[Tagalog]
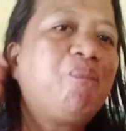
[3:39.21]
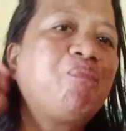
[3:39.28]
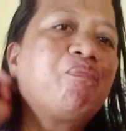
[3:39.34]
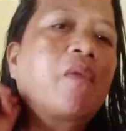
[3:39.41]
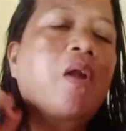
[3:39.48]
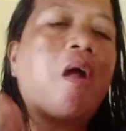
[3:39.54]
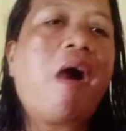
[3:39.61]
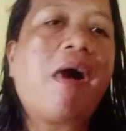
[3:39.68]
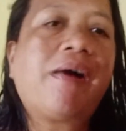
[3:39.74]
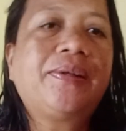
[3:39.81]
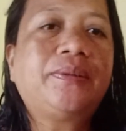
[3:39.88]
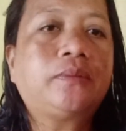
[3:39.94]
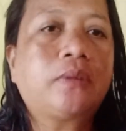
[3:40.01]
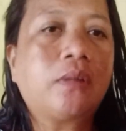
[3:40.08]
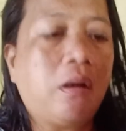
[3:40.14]
Kasi
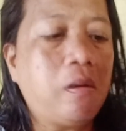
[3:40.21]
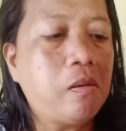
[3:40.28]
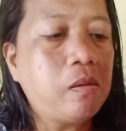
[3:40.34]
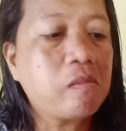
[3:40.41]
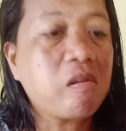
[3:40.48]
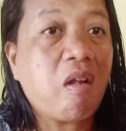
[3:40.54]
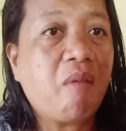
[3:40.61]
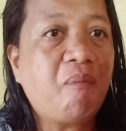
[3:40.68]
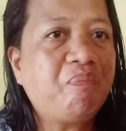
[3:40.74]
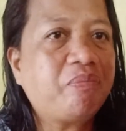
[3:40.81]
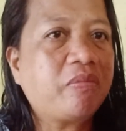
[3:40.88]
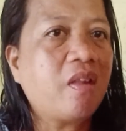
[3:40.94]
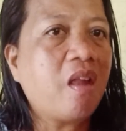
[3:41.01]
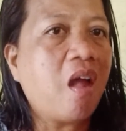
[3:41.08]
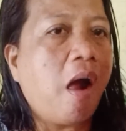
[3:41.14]
itching
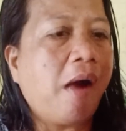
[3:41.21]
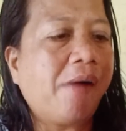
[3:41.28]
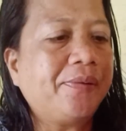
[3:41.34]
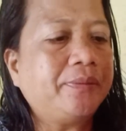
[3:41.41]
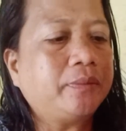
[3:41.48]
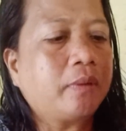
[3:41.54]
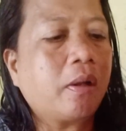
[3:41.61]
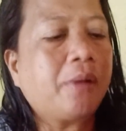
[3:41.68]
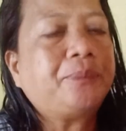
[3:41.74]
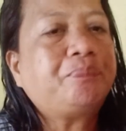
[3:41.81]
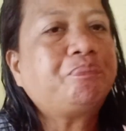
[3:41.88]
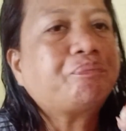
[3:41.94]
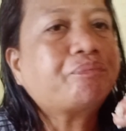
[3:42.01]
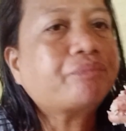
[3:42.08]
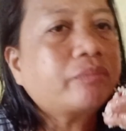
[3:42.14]
sa school.
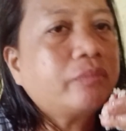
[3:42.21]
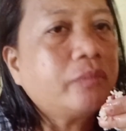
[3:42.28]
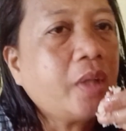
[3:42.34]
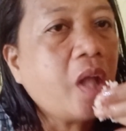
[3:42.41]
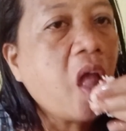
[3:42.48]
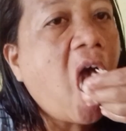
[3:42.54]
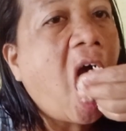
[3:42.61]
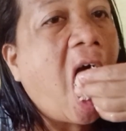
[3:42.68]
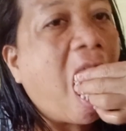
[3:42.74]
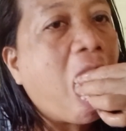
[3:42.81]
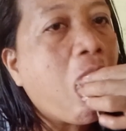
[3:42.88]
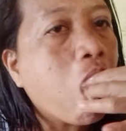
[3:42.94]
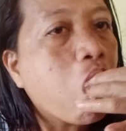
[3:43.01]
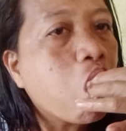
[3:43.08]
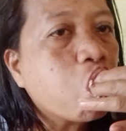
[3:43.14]
Kasi wala dito
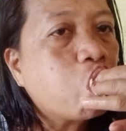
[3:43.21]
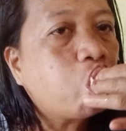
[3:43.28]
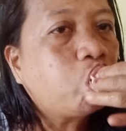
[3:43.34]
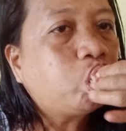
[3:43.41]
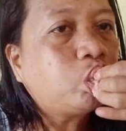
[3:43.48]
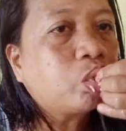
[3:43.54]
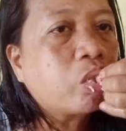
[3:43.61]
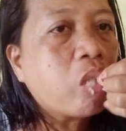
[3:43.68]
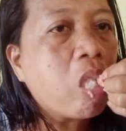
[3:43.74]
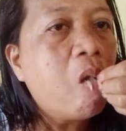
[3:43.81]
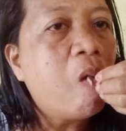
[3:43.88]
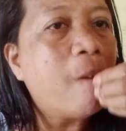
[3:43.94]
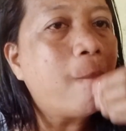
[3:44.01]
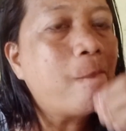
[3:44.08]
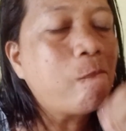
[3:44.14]
yung
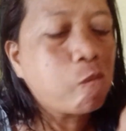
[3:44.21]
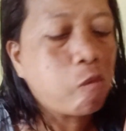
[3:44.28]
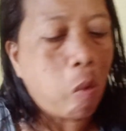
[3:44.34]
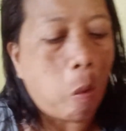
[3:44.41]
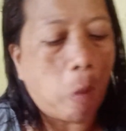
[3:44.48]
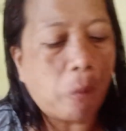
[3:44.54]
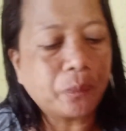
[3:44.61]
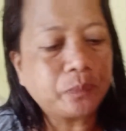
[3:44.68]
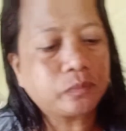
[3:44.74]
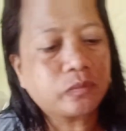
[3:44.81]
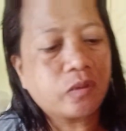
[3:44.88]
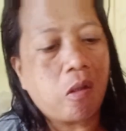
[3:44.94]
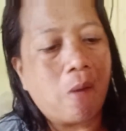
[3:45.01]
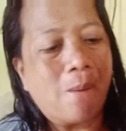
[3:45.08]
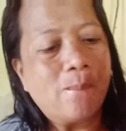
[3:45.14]
papa niya
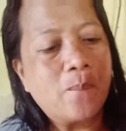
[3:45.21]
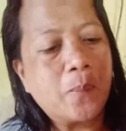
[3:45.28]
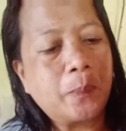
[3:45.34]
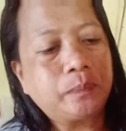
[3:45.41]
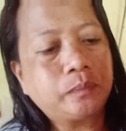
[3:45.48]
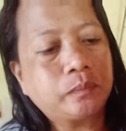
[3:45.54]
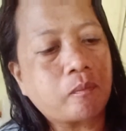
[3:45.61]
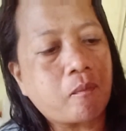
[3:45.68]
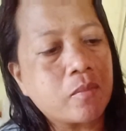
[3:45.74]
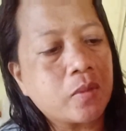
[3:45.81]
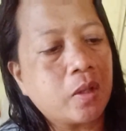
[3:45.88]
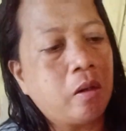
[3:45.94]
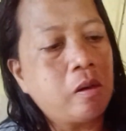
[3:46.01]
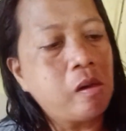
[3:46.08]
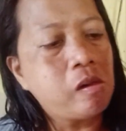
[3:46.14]

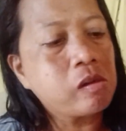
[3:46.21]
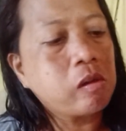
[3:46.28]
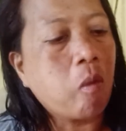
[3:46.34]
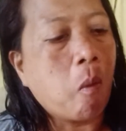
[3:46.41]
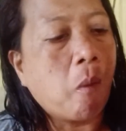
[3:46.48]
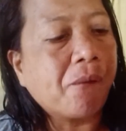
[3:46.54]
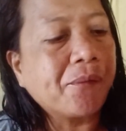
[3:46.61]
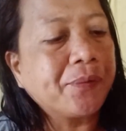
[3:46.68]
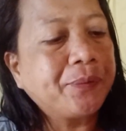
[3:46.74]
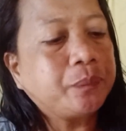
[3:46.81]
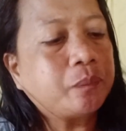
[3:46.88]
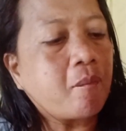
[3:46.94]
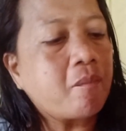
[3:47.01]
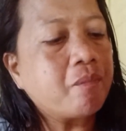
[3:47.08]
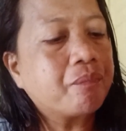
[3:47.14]
may
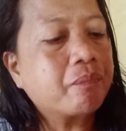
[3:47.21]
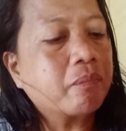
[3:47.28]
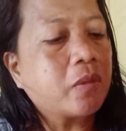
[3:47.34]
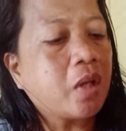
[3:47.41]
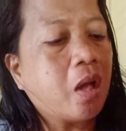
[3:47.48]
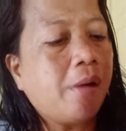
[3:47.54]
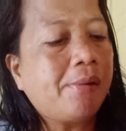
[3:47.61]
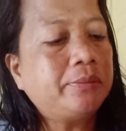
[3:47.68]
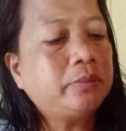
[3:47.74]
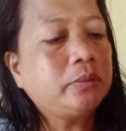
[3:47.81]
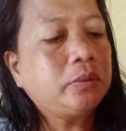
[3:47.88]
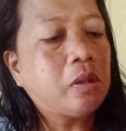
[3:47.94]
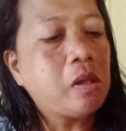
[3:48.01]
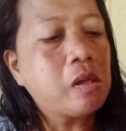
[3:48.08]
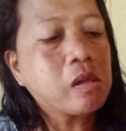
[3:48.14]
nilakad kanina.
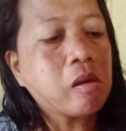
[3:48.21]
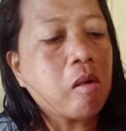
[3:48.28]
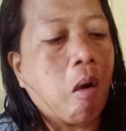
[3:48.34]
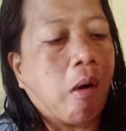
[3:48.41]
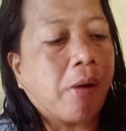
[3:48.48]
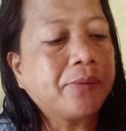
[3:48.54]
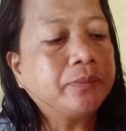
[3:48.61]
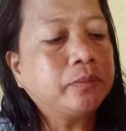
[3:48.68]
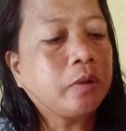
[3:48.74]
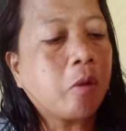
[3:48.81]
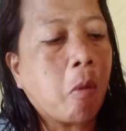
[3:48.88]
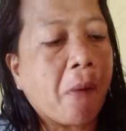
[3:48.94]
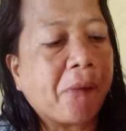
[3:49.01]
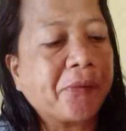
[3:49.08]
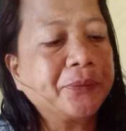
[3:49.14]
So
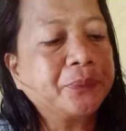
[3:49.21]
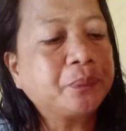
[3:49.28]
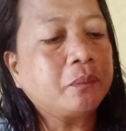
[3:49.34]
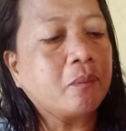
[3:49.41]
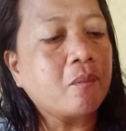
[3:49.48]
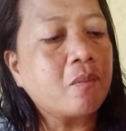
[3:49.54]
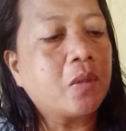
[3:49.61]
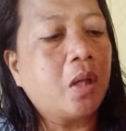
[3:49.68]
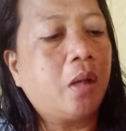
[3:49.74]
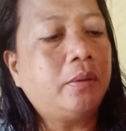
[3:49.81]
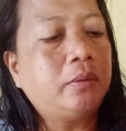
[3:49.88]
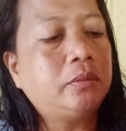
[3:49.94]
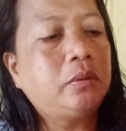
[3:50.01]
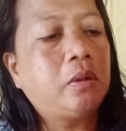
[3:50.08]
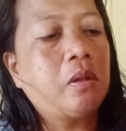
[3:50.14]
ngayon, ako ang
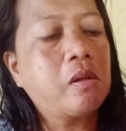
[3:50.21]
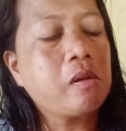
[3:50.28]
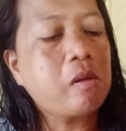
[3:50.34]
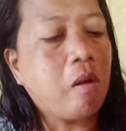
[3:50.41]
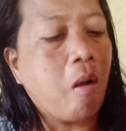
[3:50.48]
magsusundo.